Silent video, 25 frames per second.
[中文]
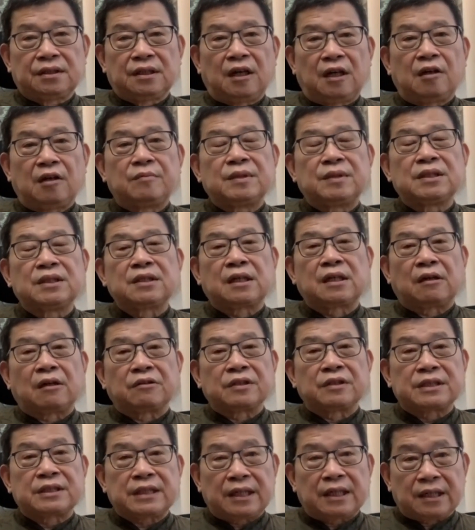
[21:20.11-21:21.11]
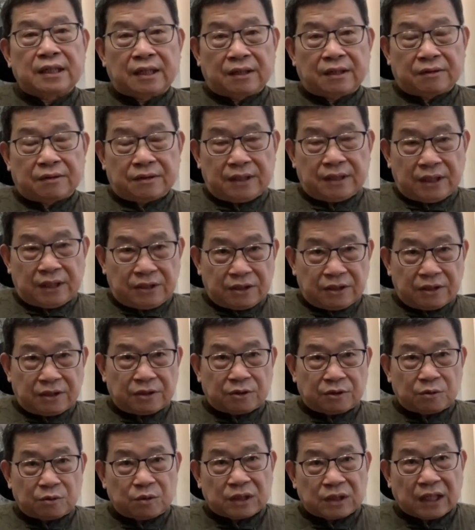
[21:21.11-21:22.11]
澳门搞得再好，也就个
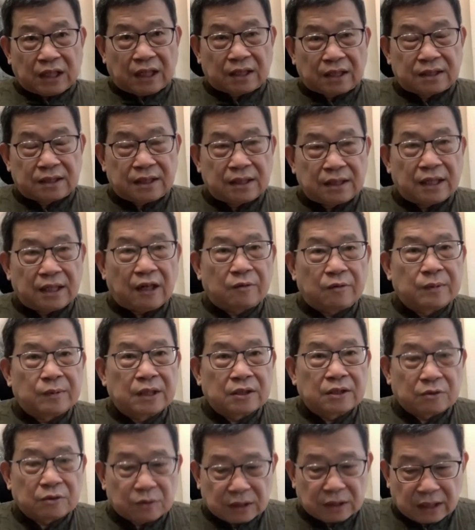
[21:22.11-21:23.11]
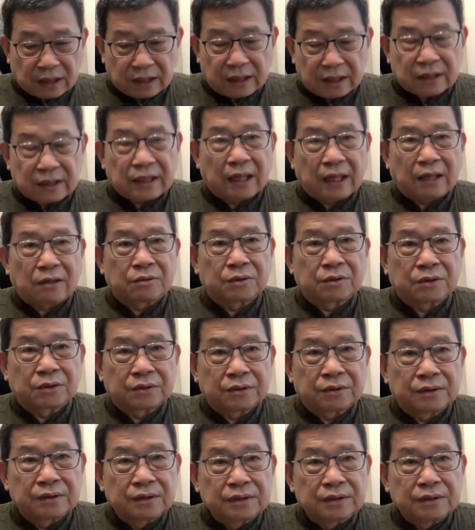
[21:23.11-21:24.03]
赌场。现在澳门的赌场一塌糊涂，